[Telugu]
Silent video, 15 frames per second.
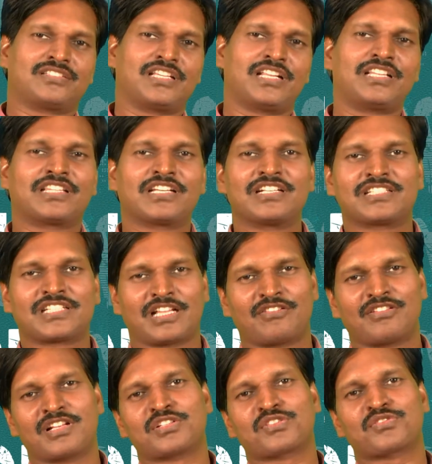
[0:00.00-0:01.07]
చరిత్రని
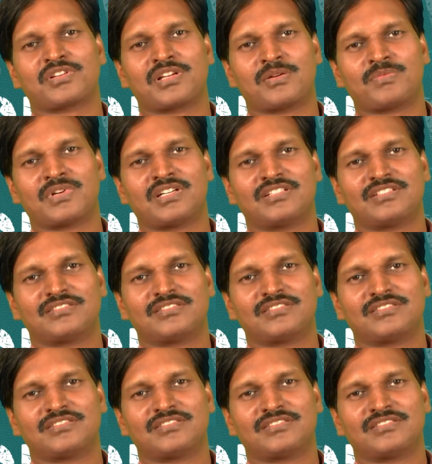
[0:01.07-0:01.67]
చదవదలుచుకున్నామా